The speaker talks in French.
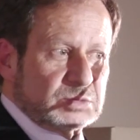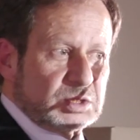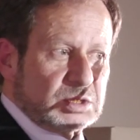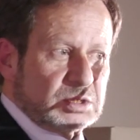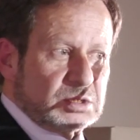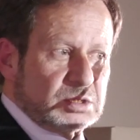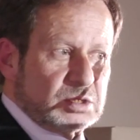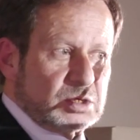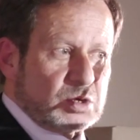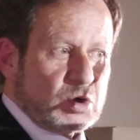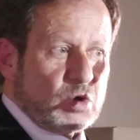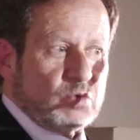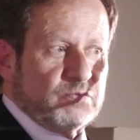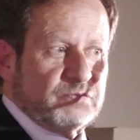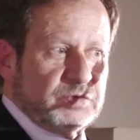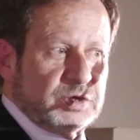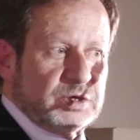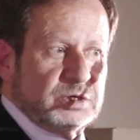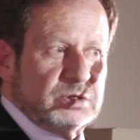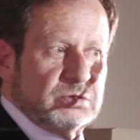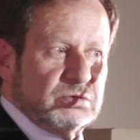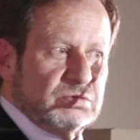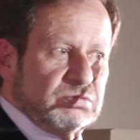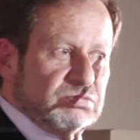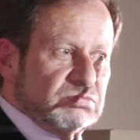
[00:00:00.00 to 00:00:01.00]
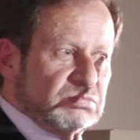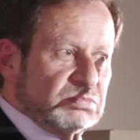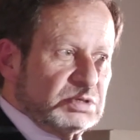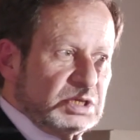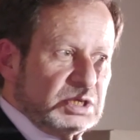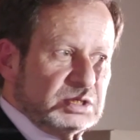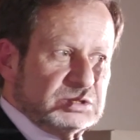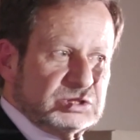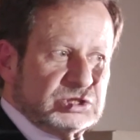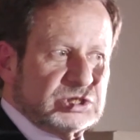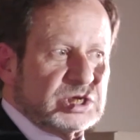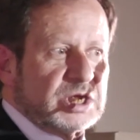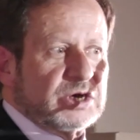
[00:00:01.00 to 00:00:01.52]
le climat,
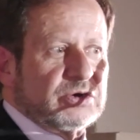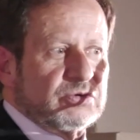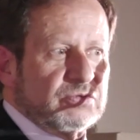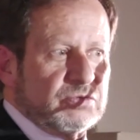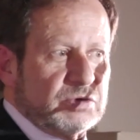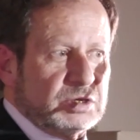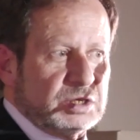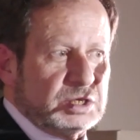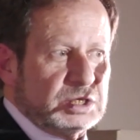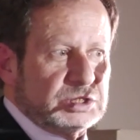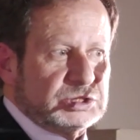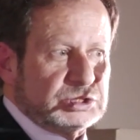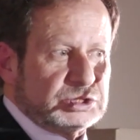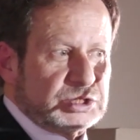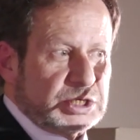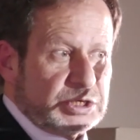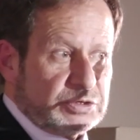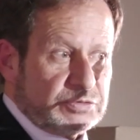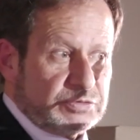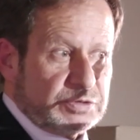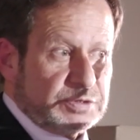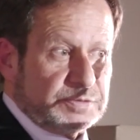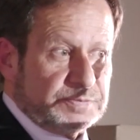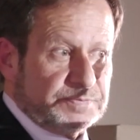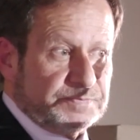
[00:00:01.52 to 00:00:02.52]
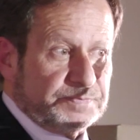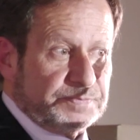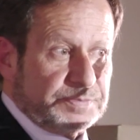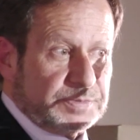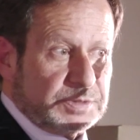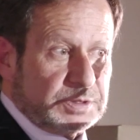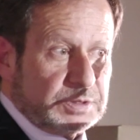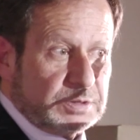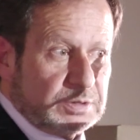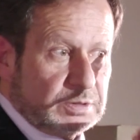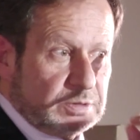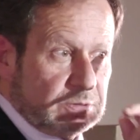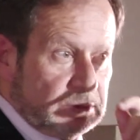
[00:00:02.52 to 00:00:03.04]
l'immigration pour les États-Unis, le
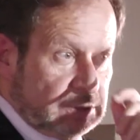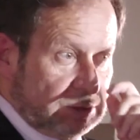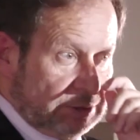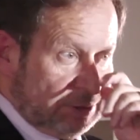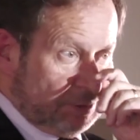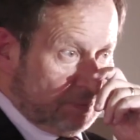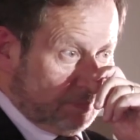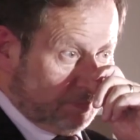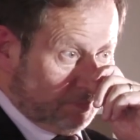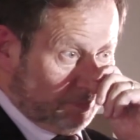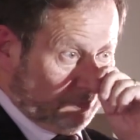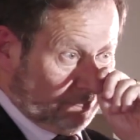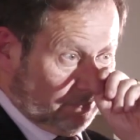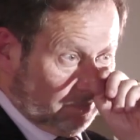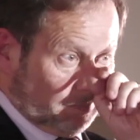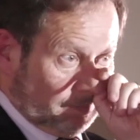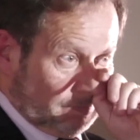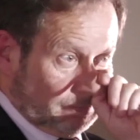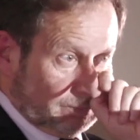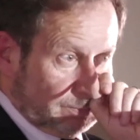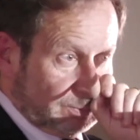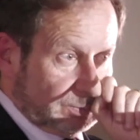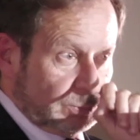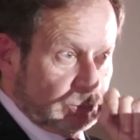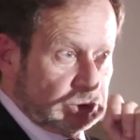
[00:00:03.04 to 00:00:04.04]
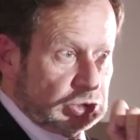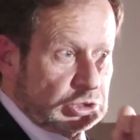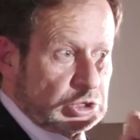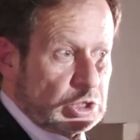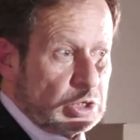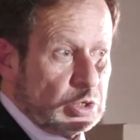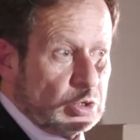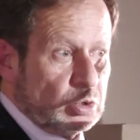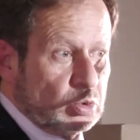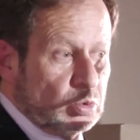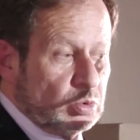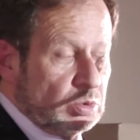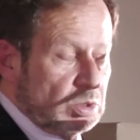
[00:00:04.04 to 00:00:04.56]
Covid,
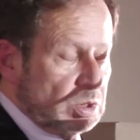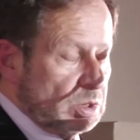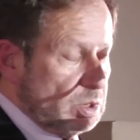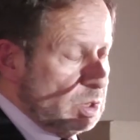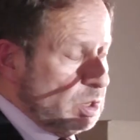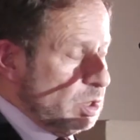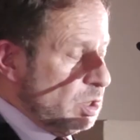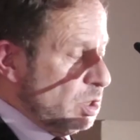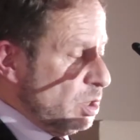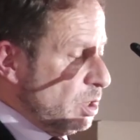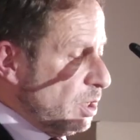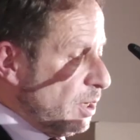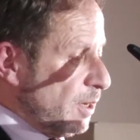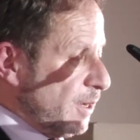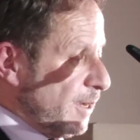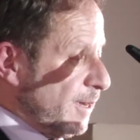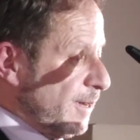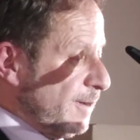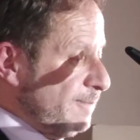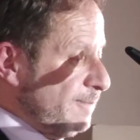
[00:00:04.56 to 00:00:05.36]
etc., etc.